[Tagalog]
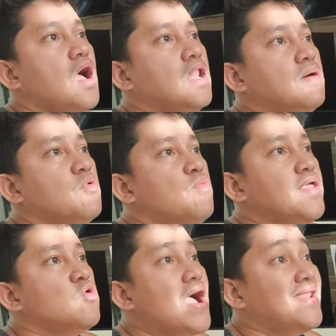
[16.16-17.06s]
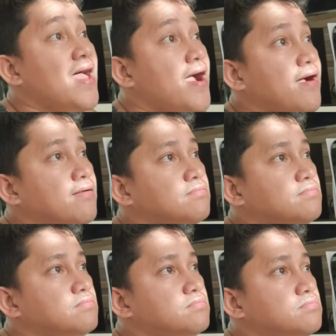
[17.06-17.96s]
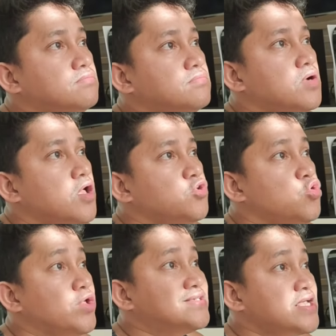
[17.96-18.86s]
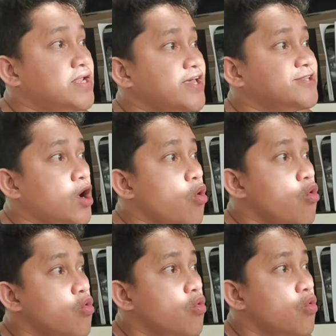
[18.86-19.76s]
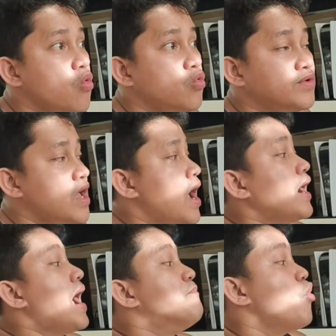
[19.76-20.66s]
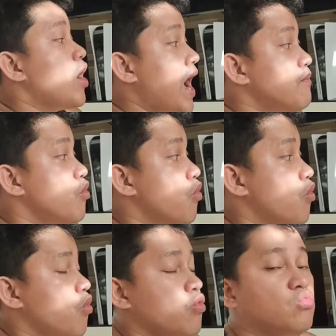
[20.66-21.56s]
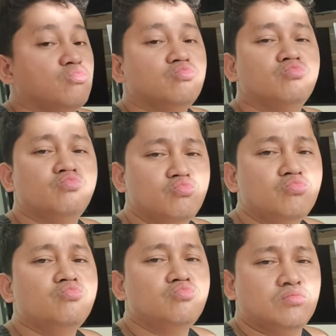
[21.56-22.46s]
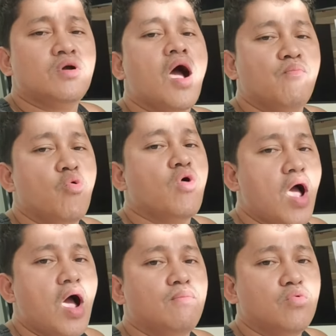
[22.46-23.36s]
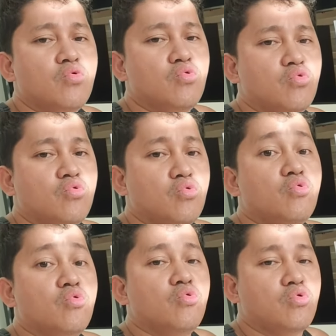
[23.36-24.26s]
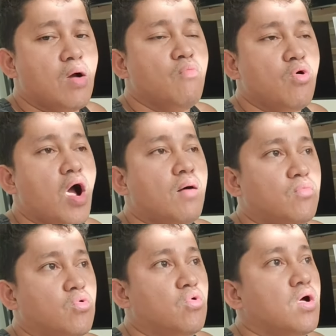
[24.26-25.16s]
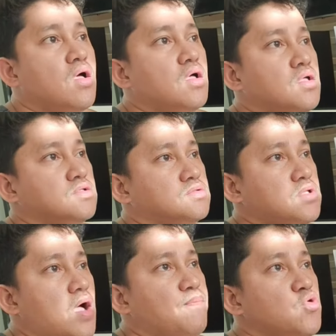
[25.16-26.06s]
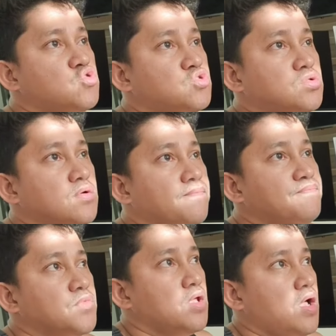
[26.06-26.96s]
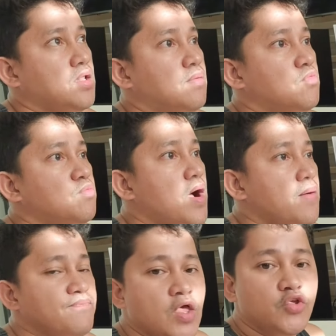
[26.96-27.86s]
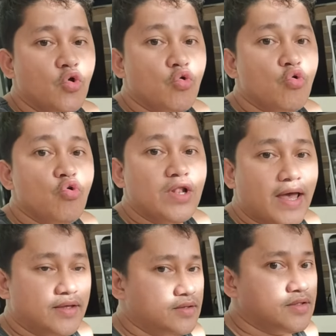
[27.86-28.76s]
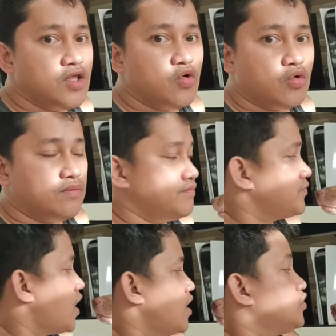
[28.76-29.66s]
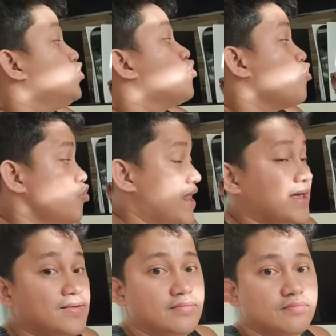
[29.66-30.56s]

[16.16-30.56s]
Alam mo ba yung anak? Yung isa nakita ko. Kamukha mo. Oh no. Mm, kamukha mo. Oo, kamukha mo. Tapos, alam mo ba, yung kulay, Tiyo, yung kulay.